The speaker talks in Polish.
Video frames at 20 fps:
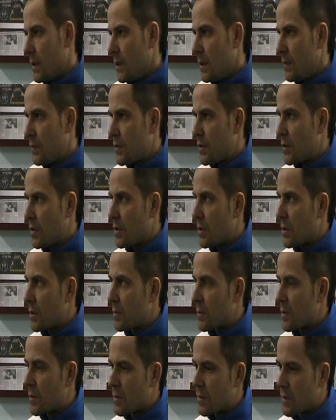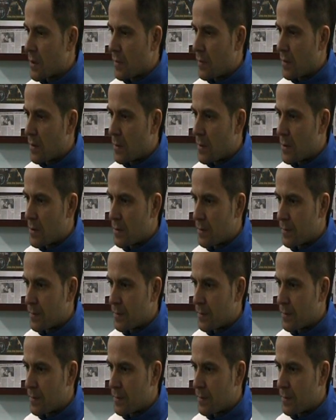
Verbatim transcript: I wszystko idzie dobrej drodze na chwilę obecną.